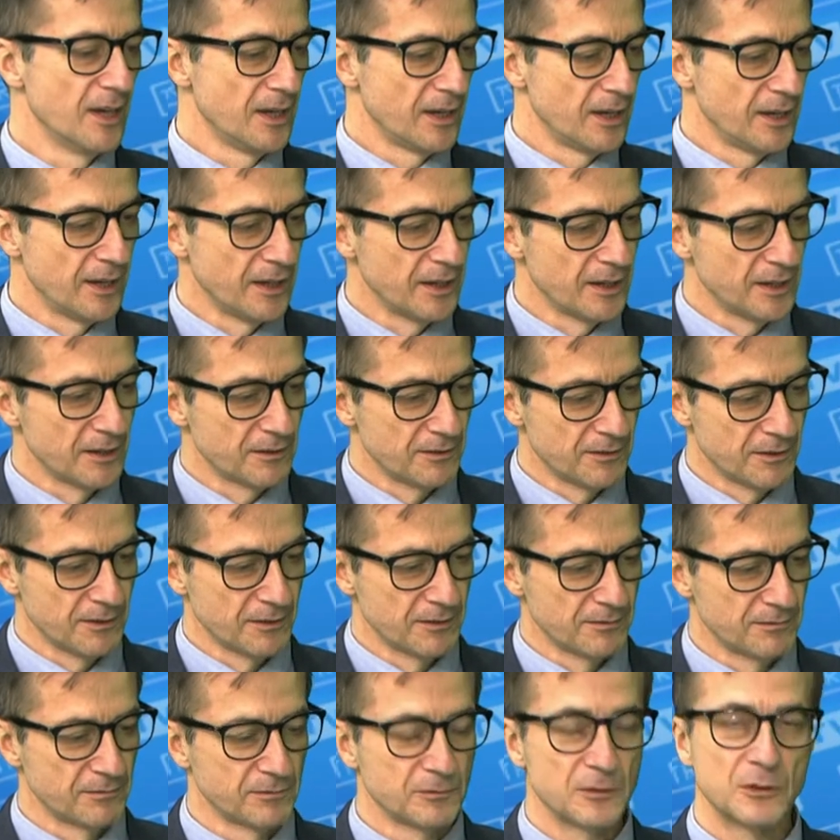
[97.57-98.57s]

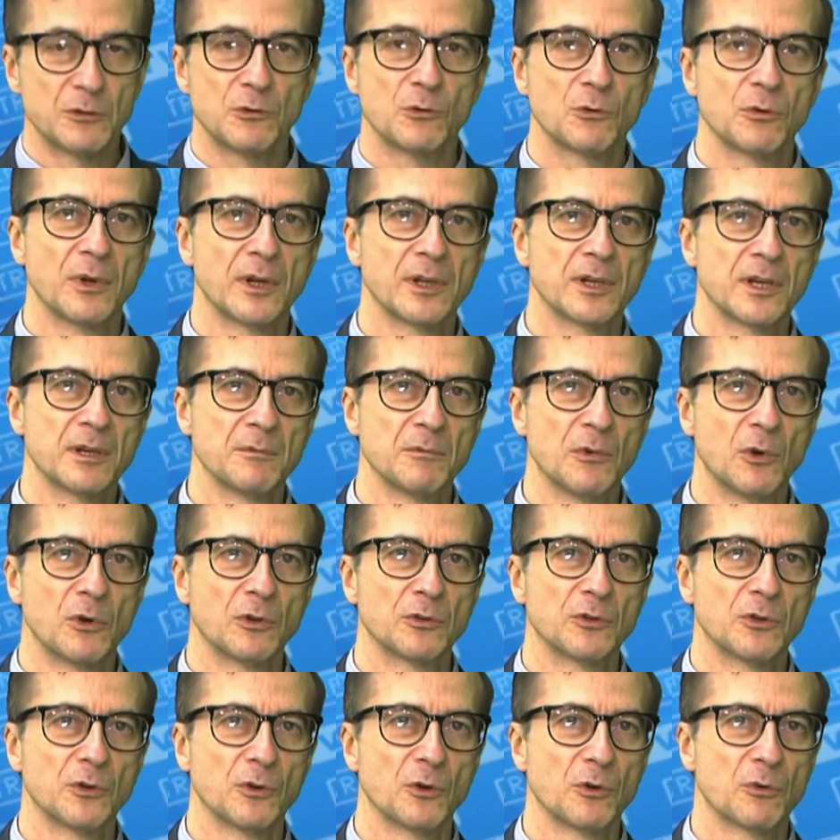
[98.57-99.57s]
e, in qualche
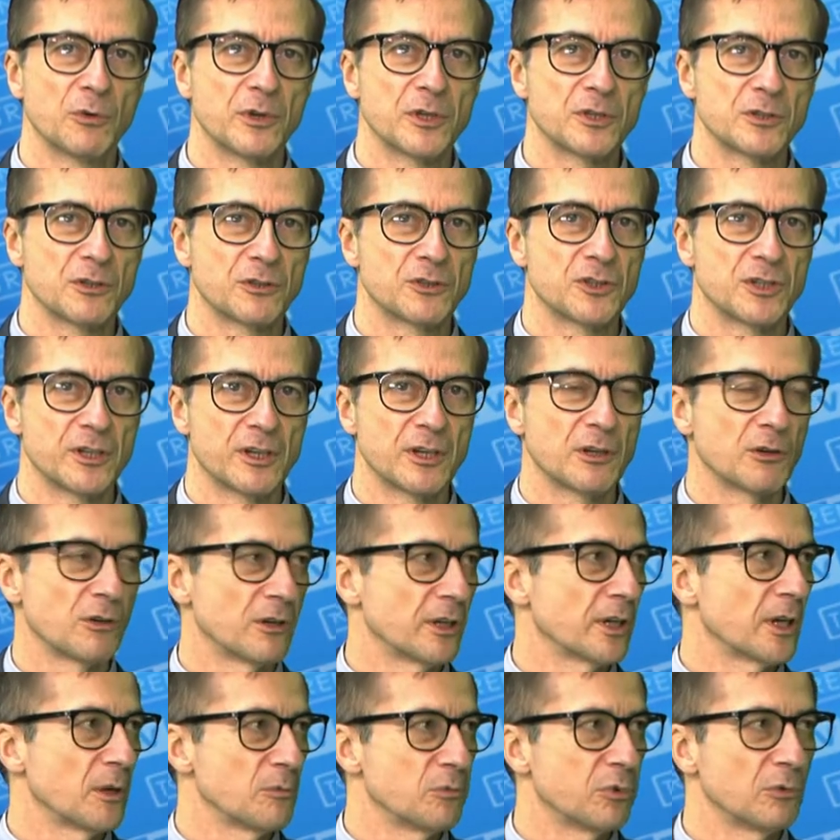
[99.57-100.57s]
modo questo ci
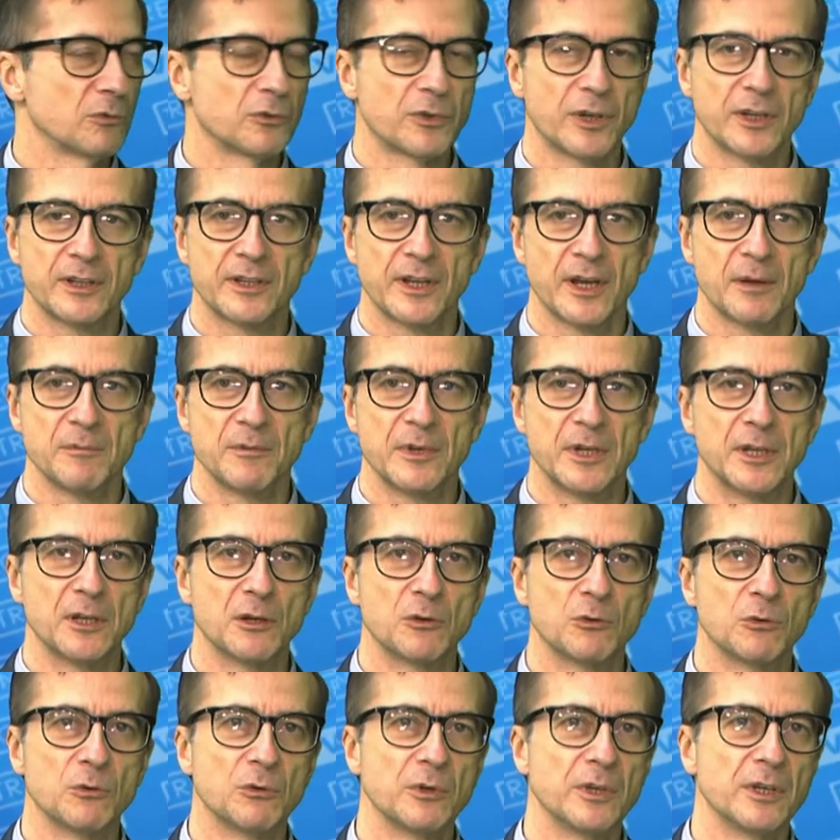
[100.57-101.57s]
ricollega appunto ai temi
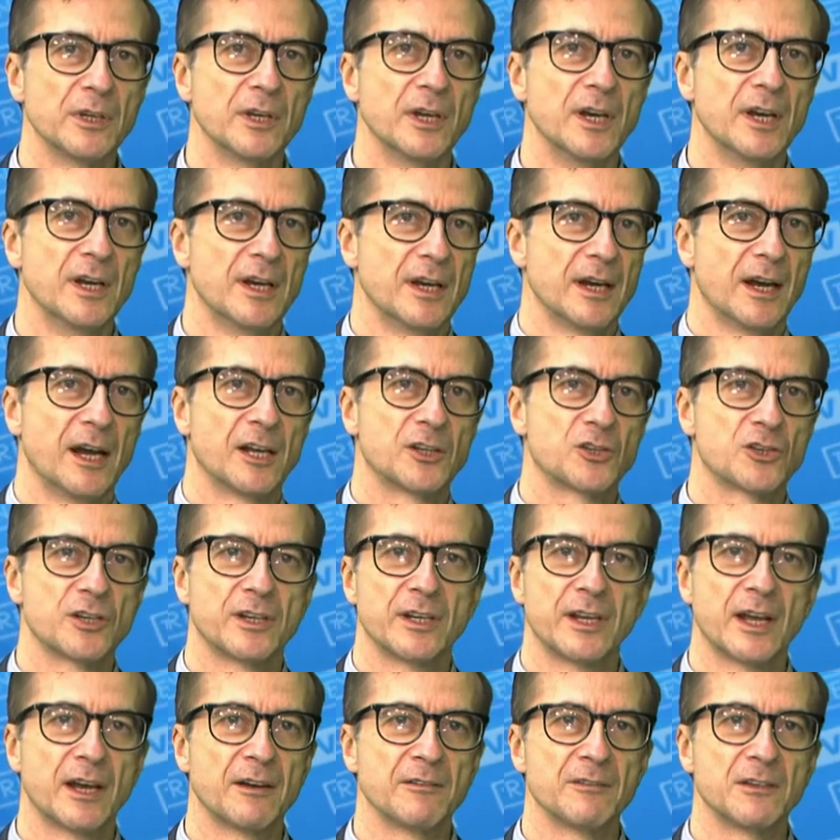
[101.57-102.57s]
di cui
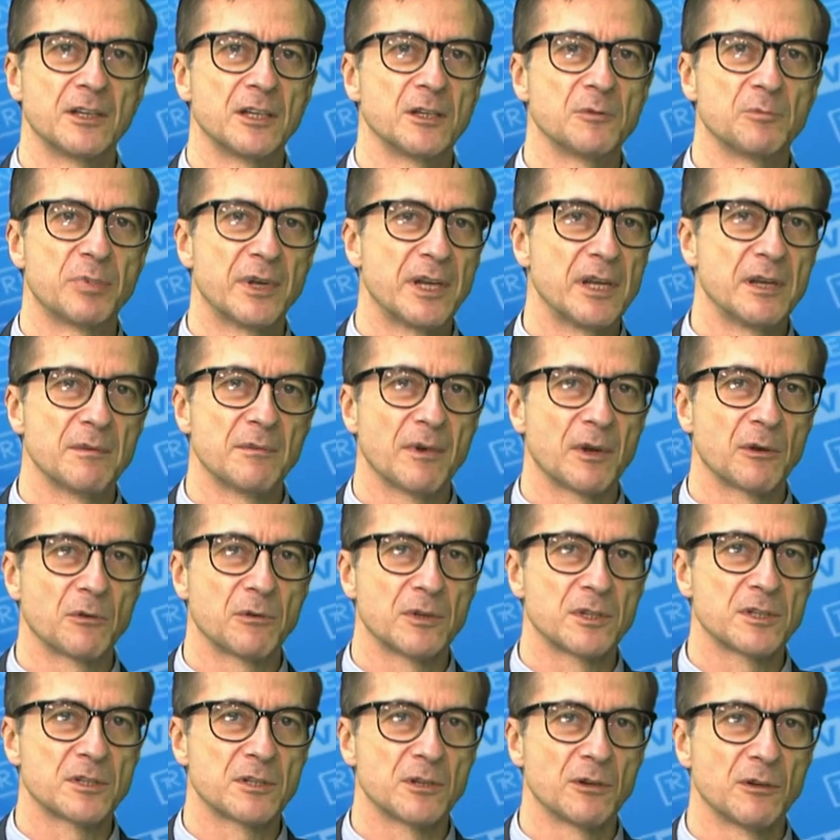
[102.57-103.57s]
accennavi prima,
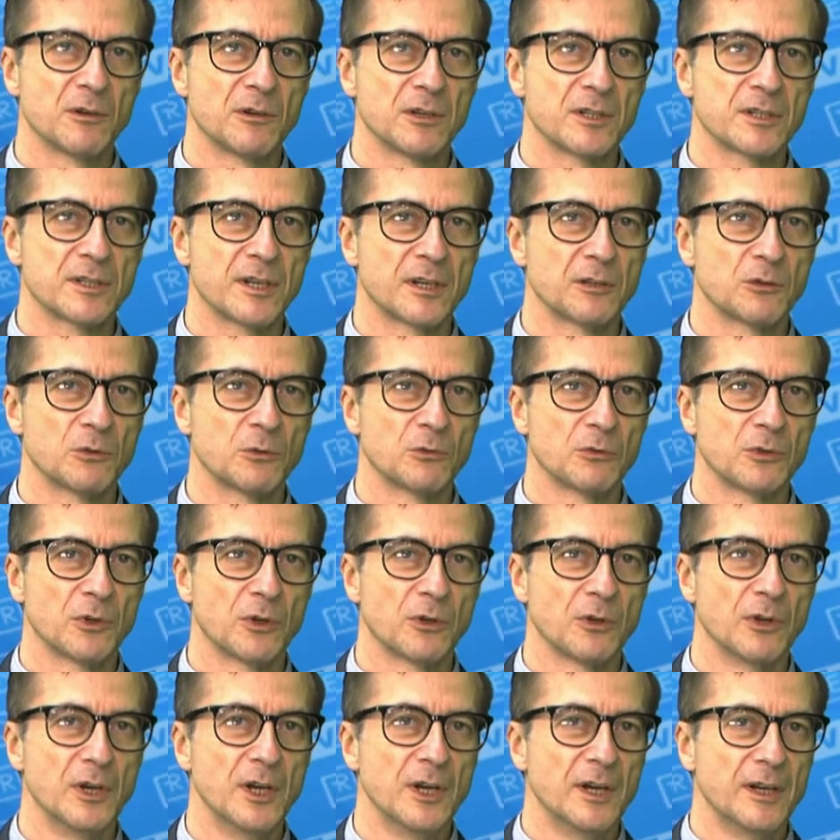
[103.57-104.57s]
questo è stato
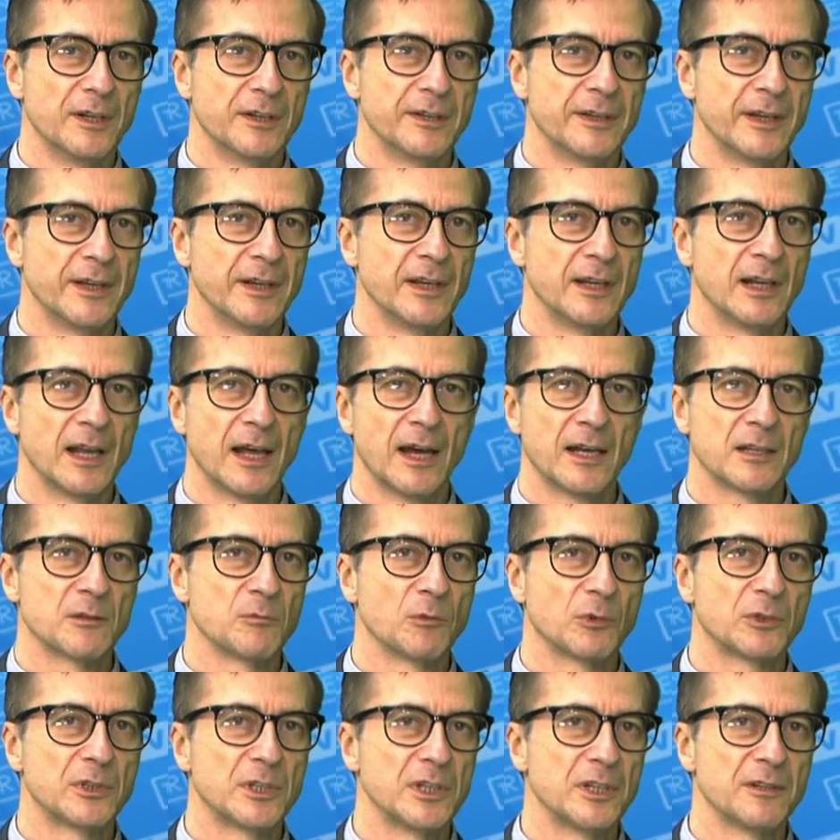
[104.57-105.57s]
uno dei
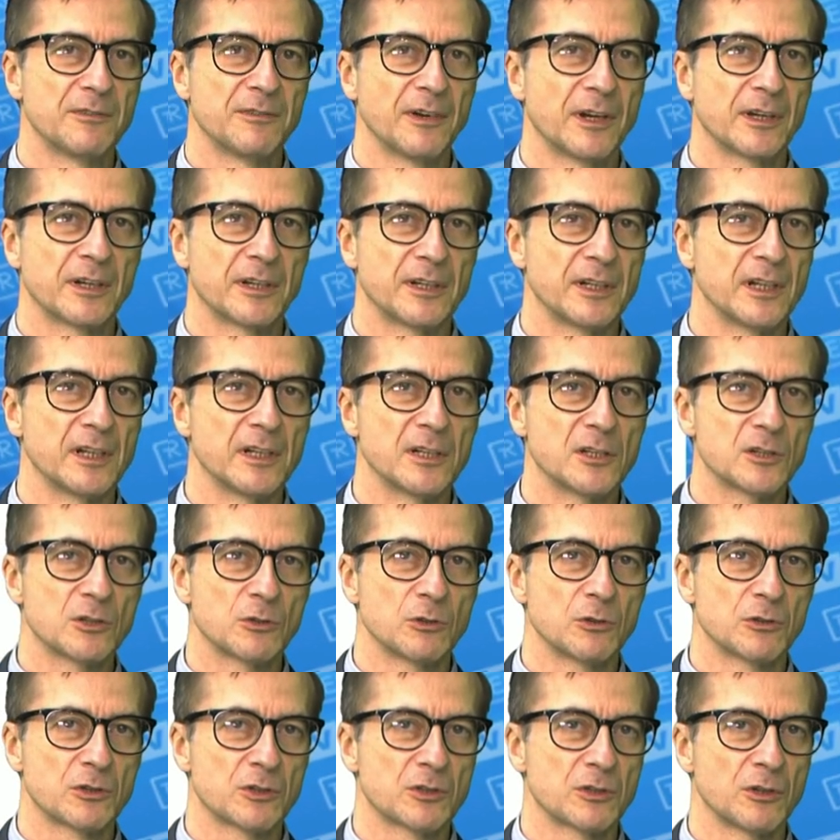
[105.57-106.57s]
leitmotiv anche del
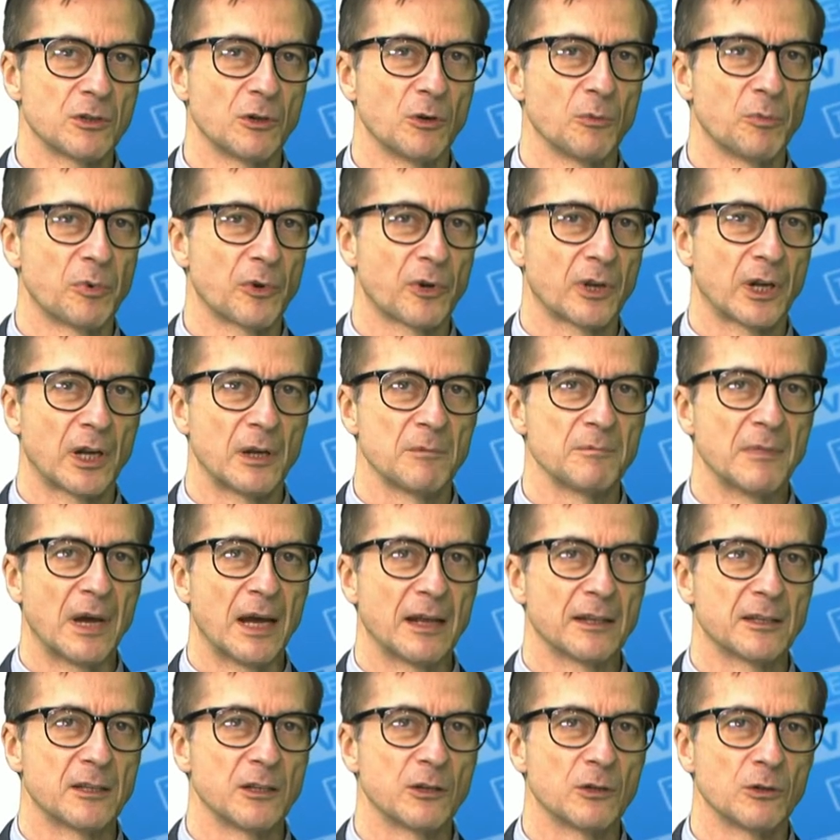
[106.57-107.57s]
discorso
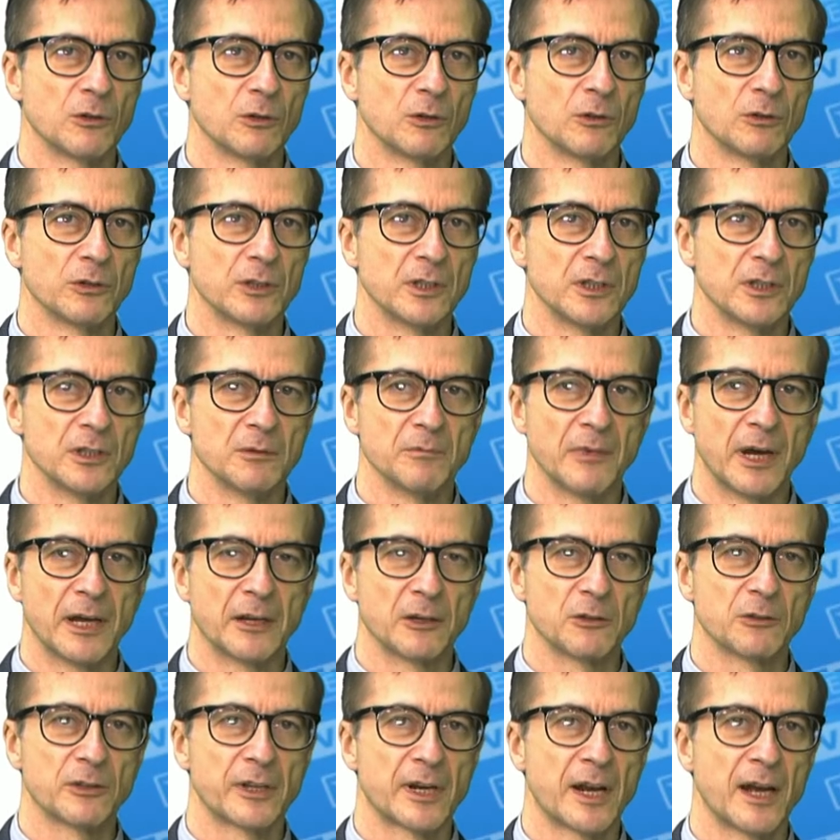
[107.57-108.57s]
programmatico di
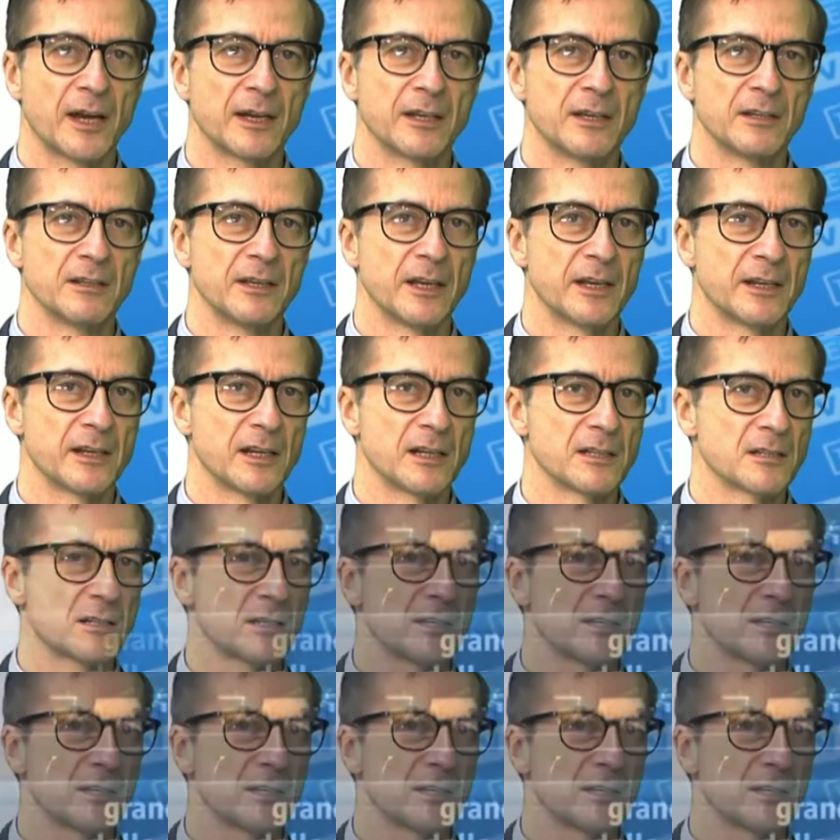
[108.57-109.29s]
Mario Draghi ieri al